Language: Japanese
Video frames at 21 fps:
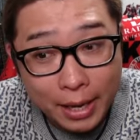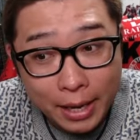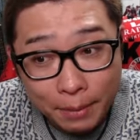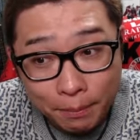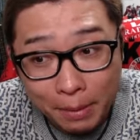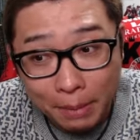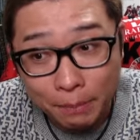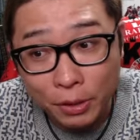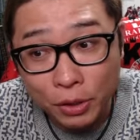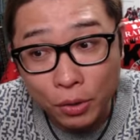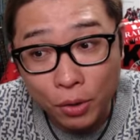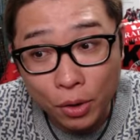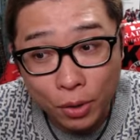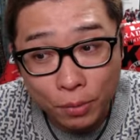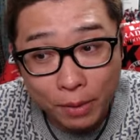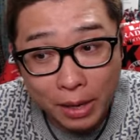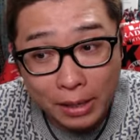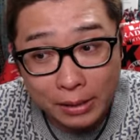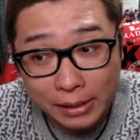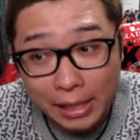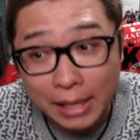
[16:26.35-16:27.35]
まあ、ビットコイン
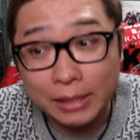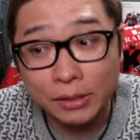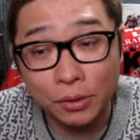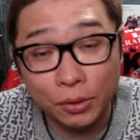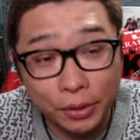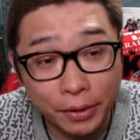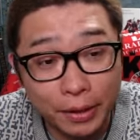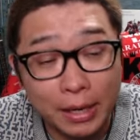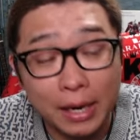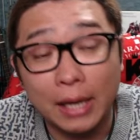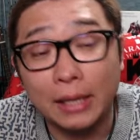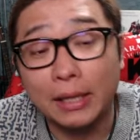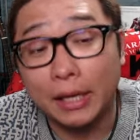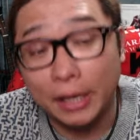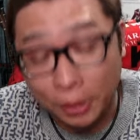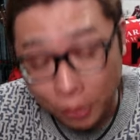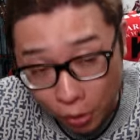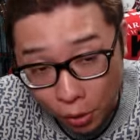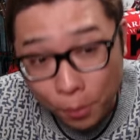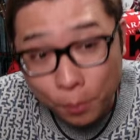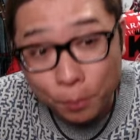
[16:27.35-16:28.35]
は3ゾーンではなかったけ
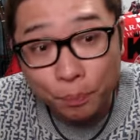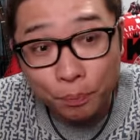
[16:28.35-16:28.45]
ど、